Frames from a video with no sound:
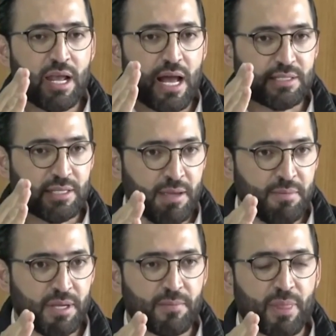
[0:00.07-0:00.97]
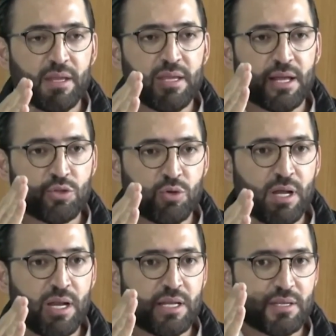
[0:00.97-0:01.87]
a CEMI y a
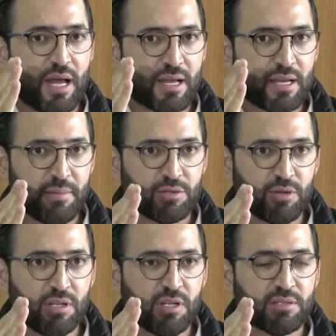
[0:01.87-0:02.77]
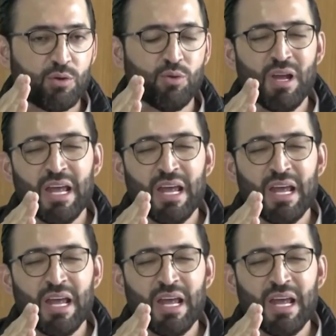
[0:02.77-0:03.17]
todas las agremiaciones de salud